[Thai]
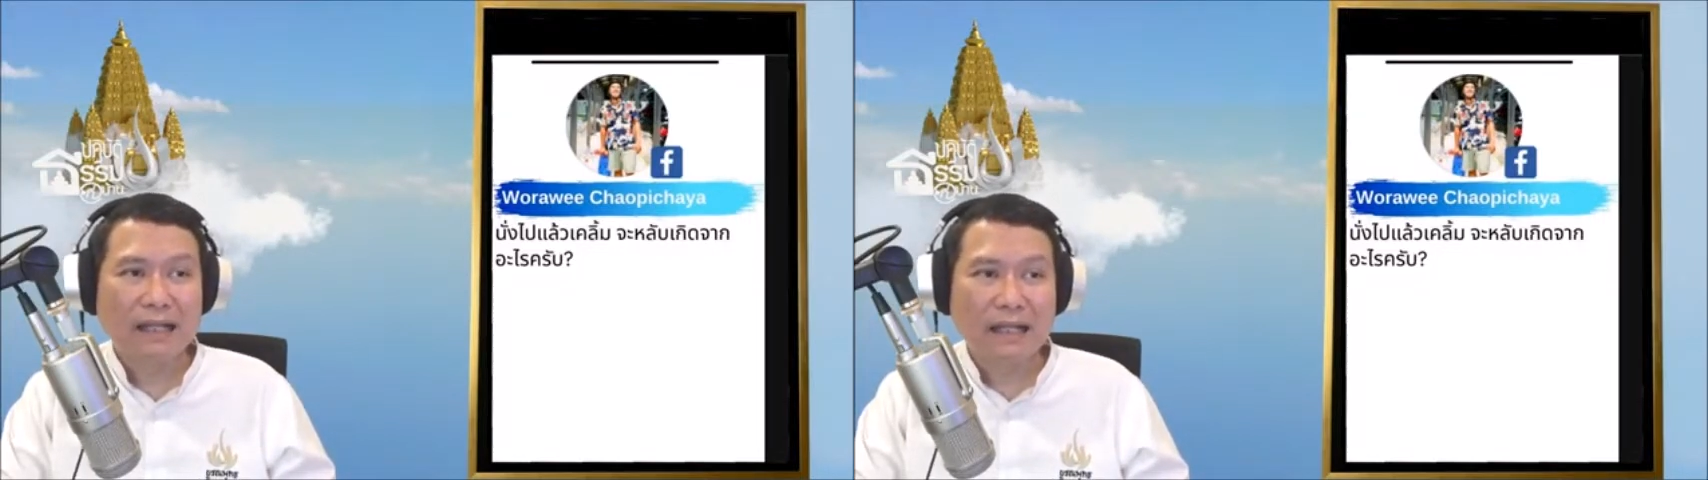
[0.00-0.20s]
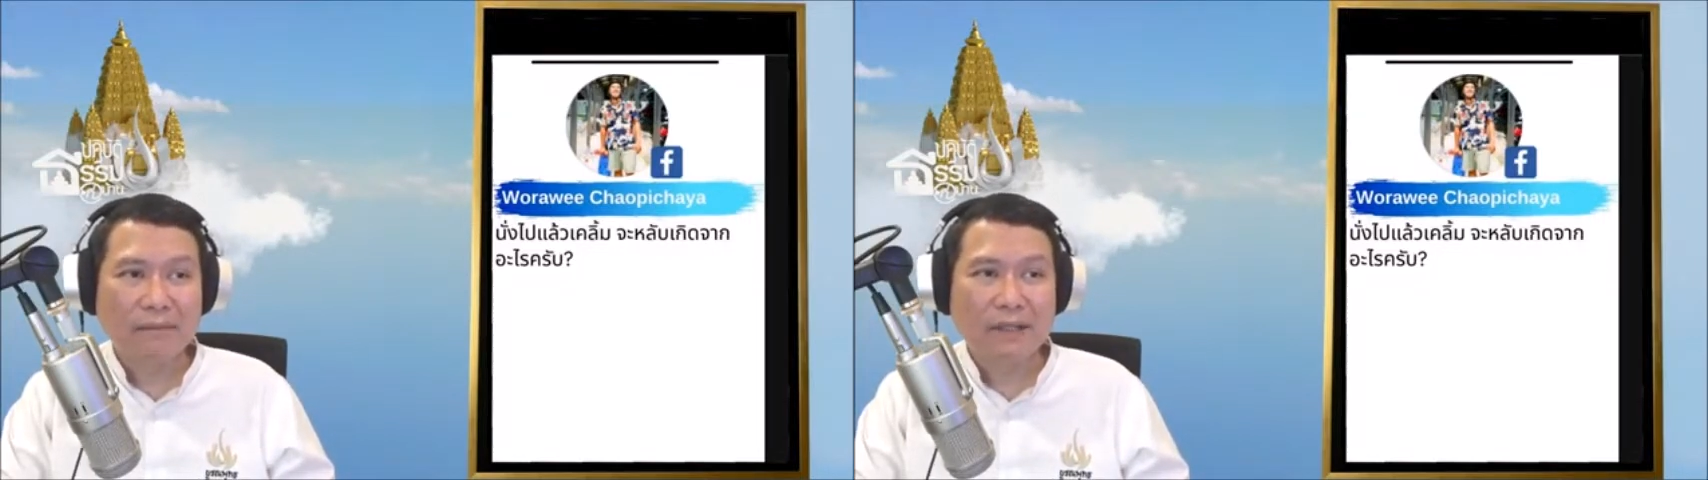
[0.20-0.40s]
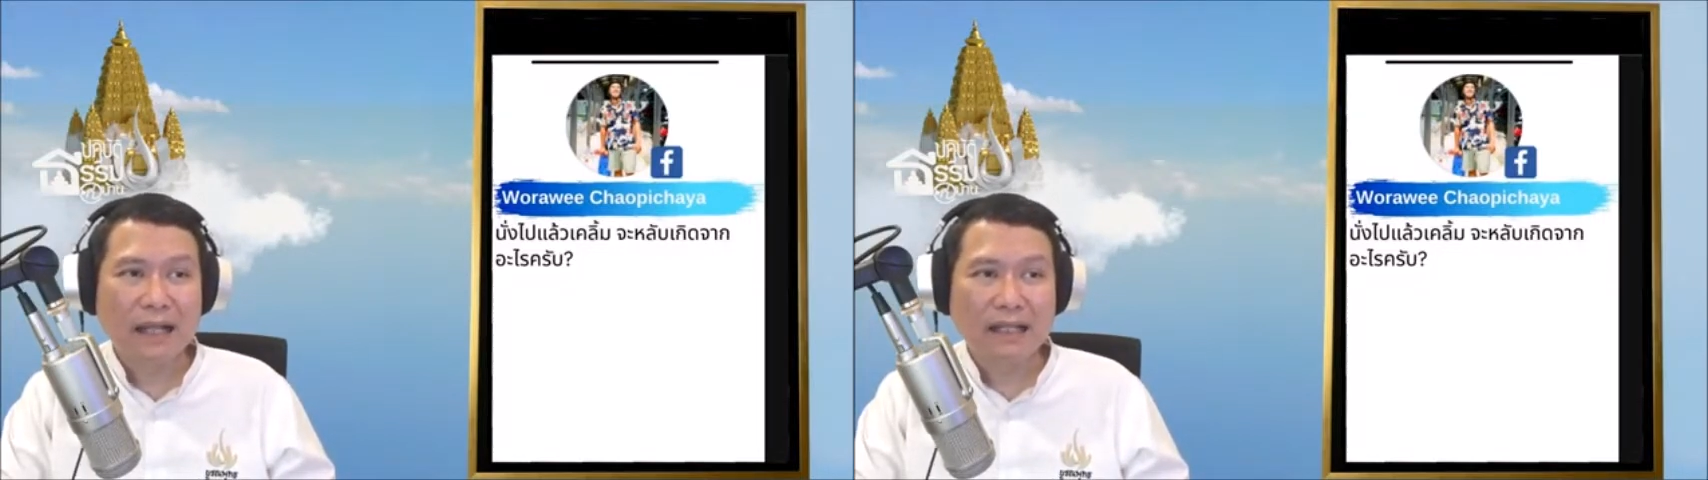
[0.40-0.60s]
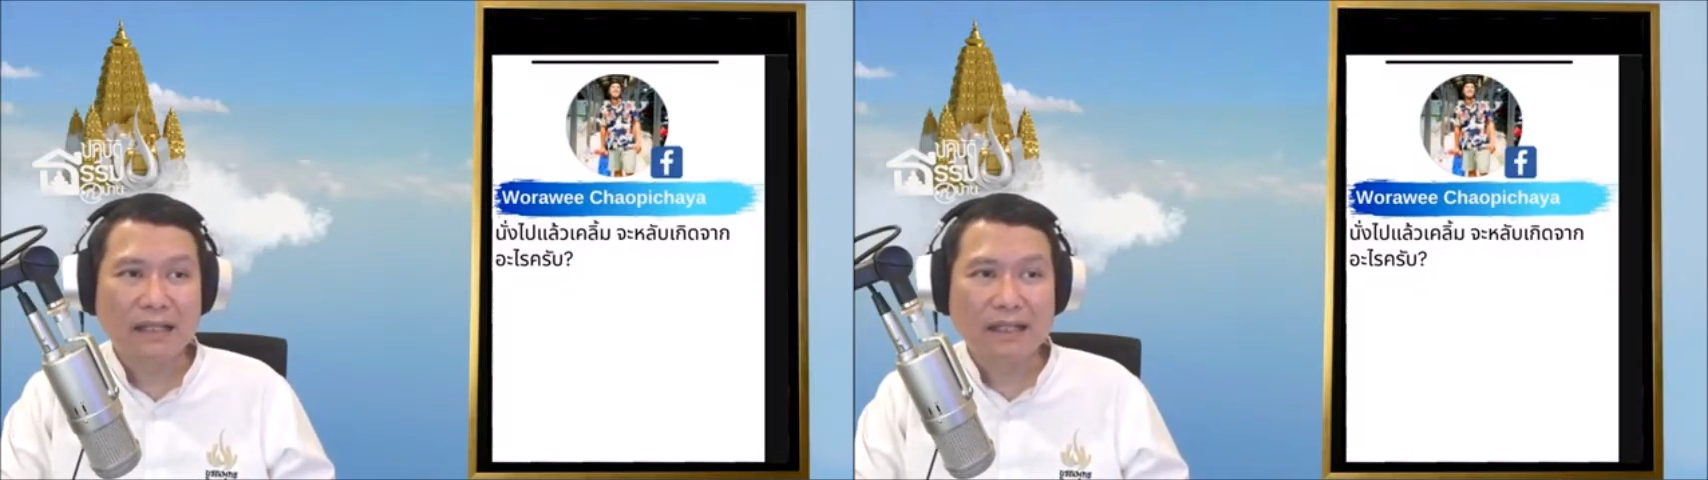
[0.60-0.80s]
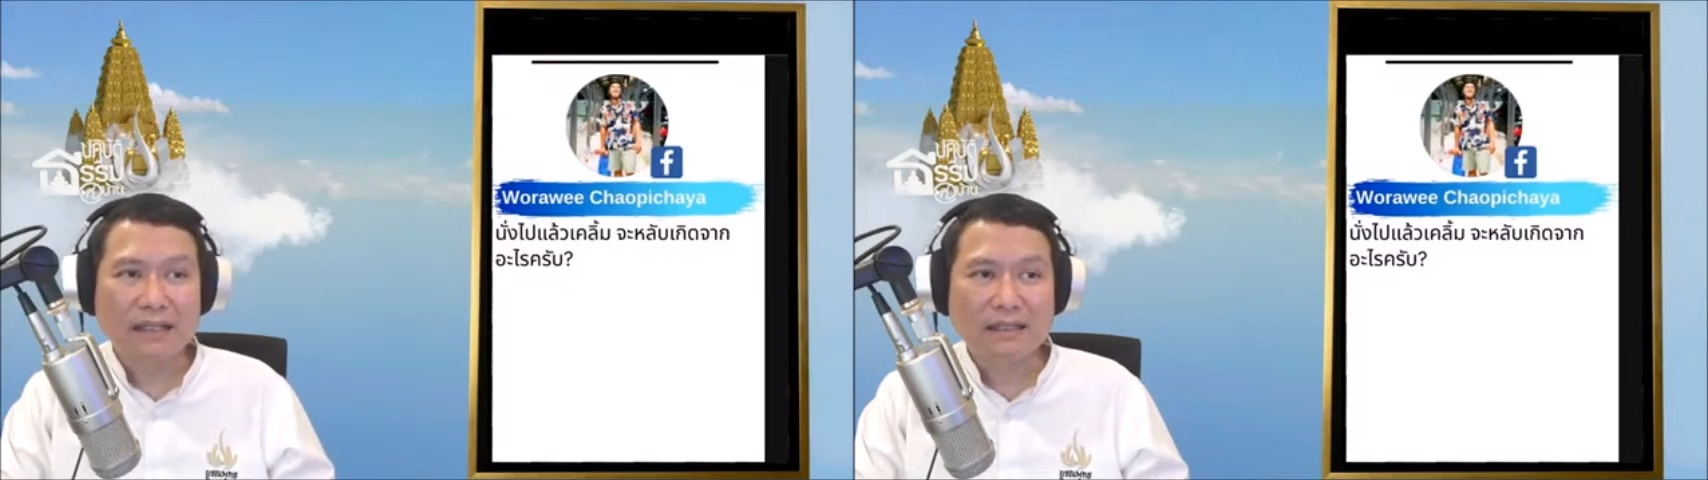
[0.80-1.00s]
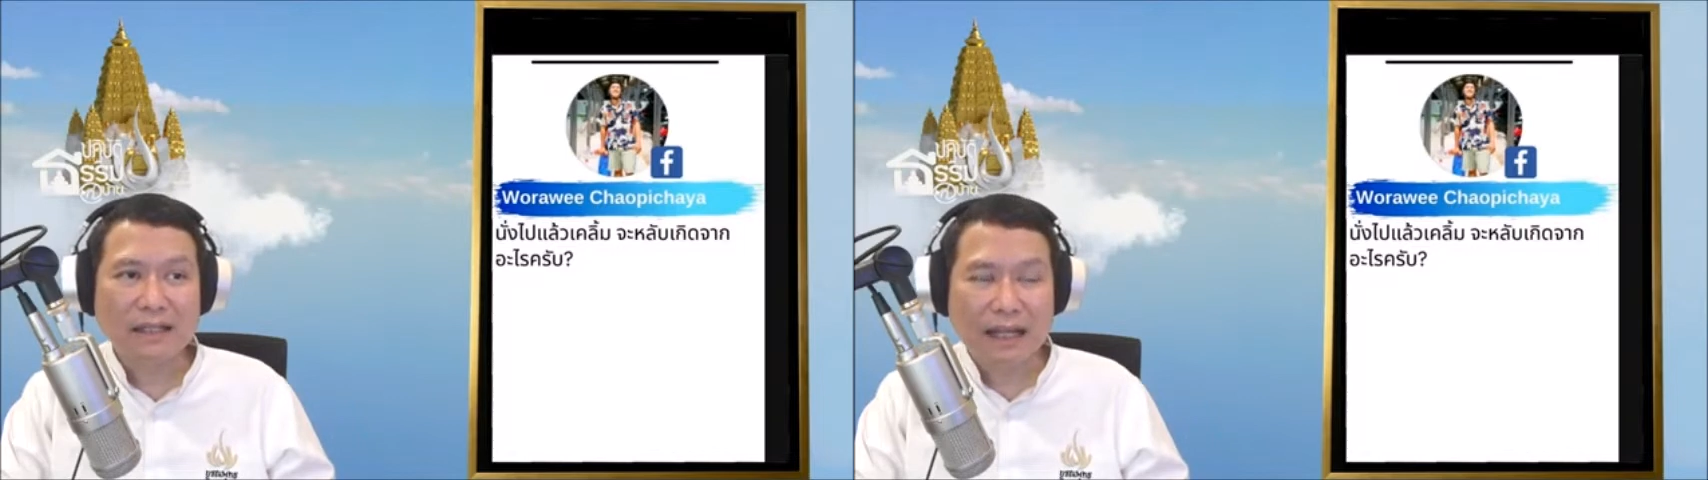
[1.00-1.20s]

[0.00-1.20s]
นะมันน่าจะดีขึ้นอย่า